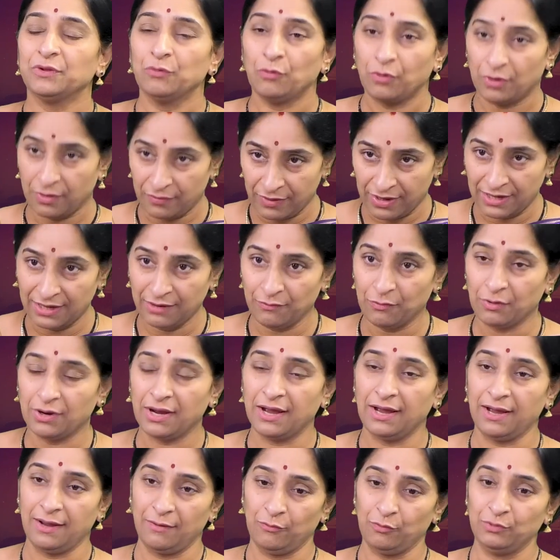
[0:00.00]
ఒక అంటే
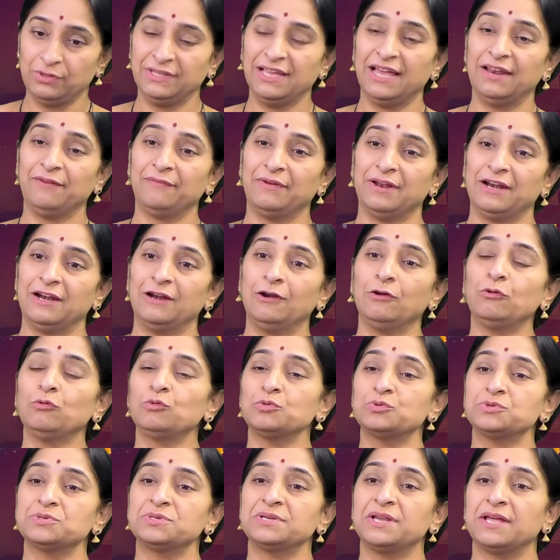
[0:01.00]
ఒక ఉద్యానవనంలో
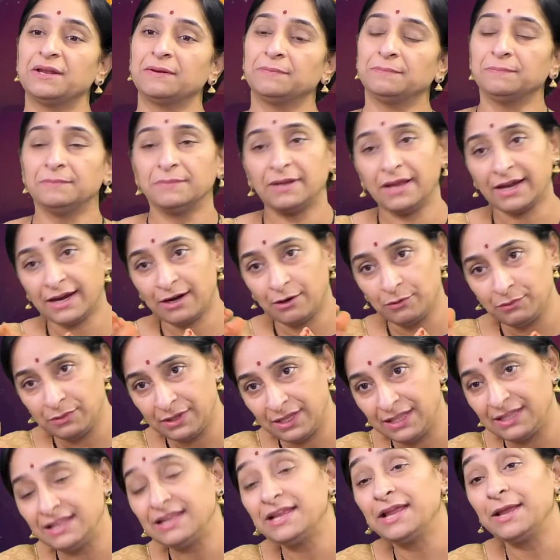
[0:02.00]
కూర్చున్నారు
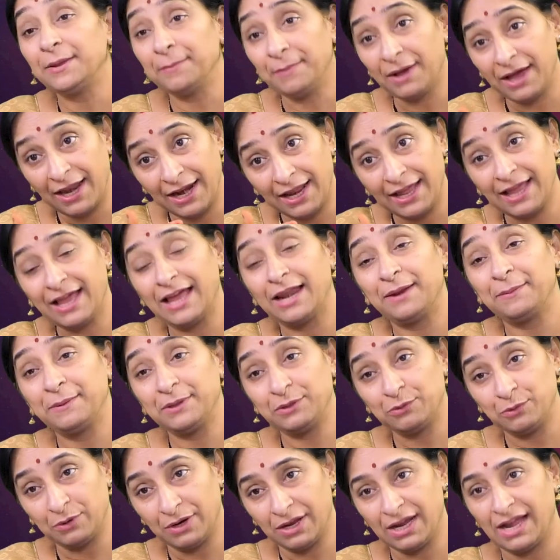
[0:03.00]
ఎక్కడుంది ఇది హిమాలయాల
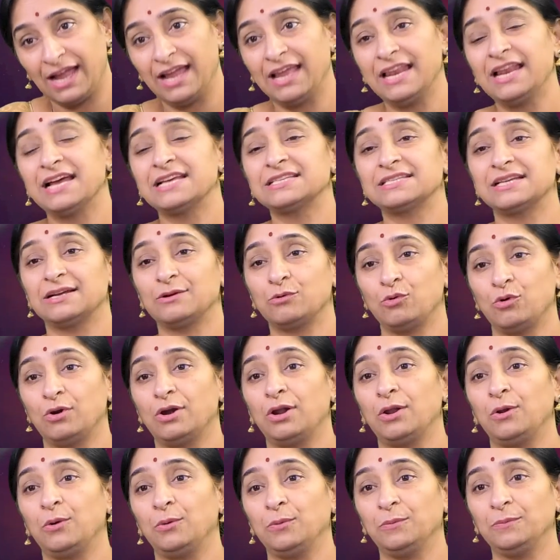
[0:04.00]
మీద ఉన్న కైలాసం
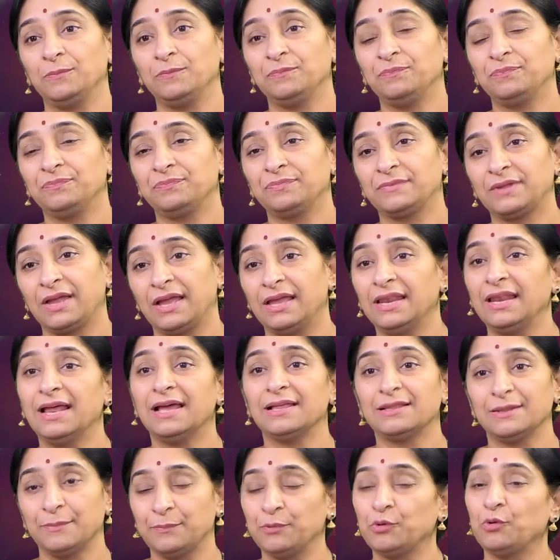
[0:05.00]
కొండలో
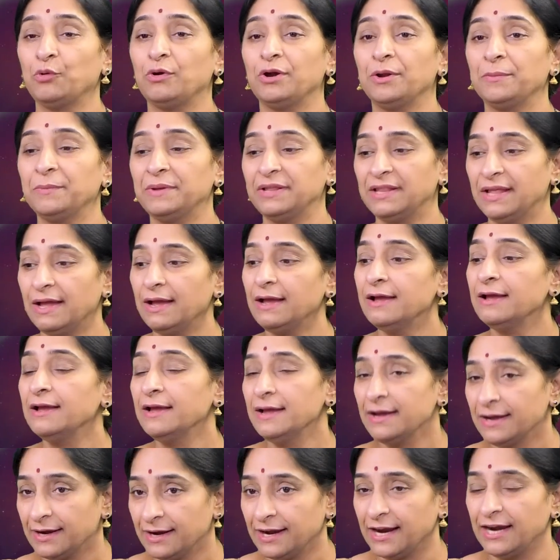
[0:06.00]
కైలాసపు కొండ మీద
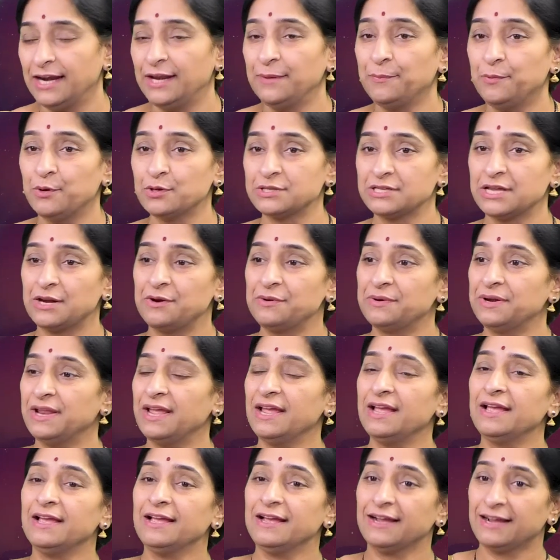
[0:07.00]
గడ్డి పోచలుంటే
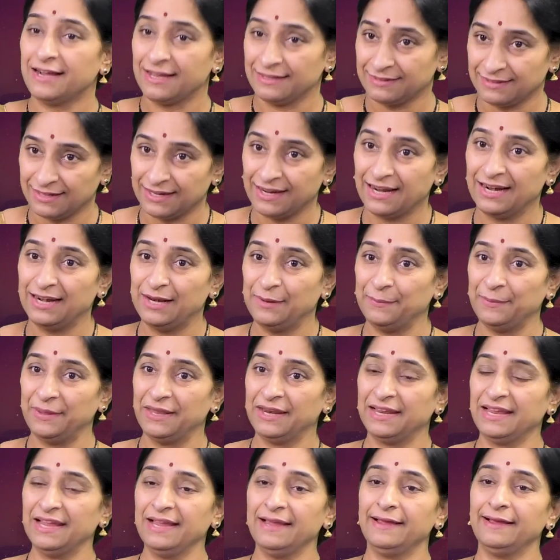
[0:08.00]
కాస్త గడ్డి
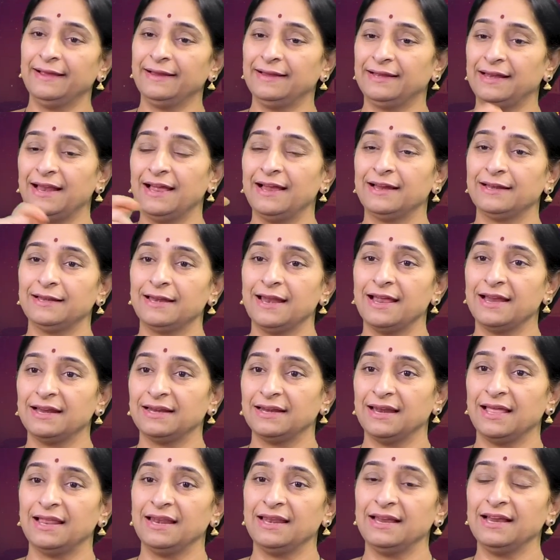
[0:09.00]
పెరికి ఇట్లా ఇట్లా
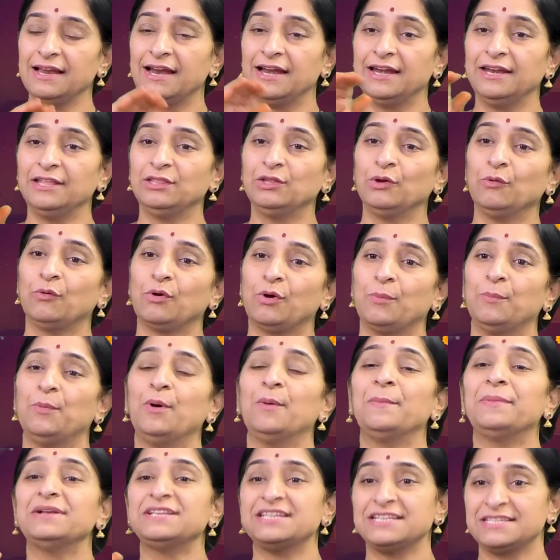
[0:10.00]
ఇట్లా గడ్డితో ఒక
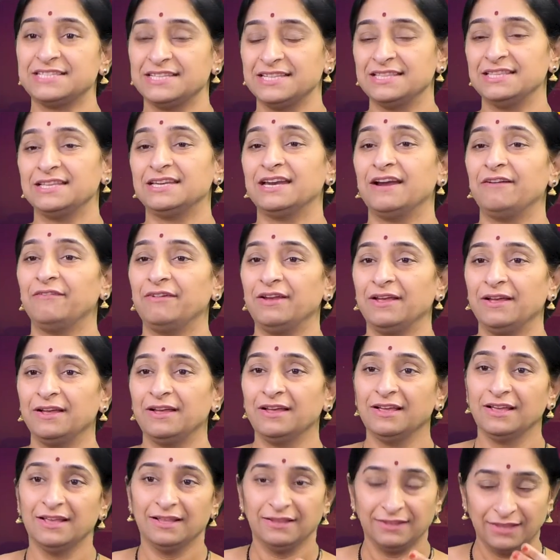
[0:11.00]
బొమ్మ చేసిందిట ఆవిడ
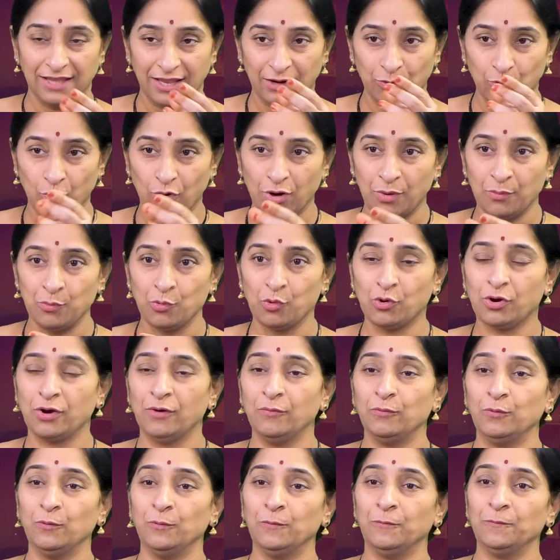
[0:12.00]
దానికి ఒక
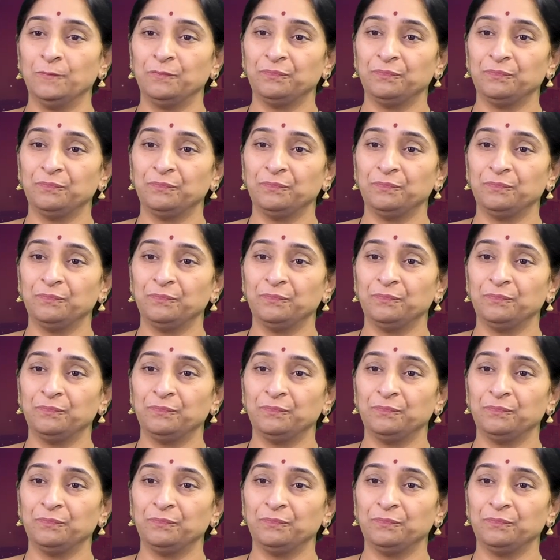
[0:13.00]
ముఖము